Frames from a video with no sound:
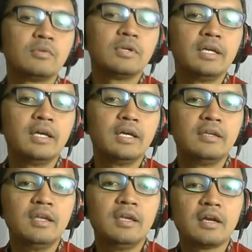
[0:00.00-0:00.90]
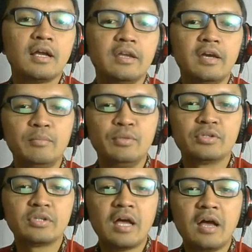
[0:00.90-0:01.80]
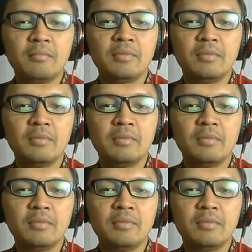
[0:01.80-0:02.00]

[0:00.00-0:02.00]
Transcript: budaya ini kalian bisa